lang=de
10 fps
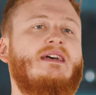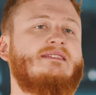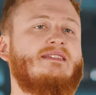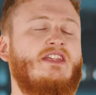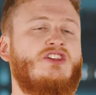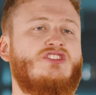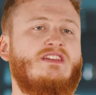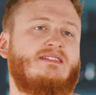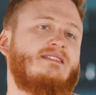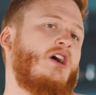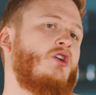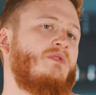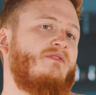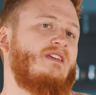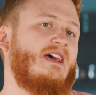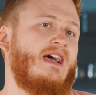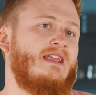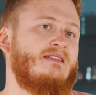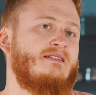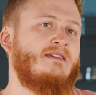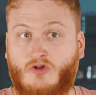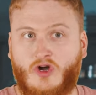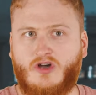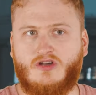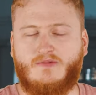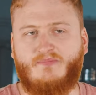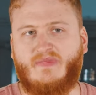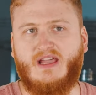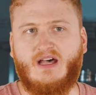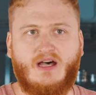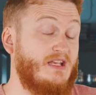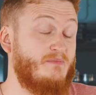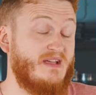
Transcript: Es ist eine Geschichte darüber, wie ein Koch der in dem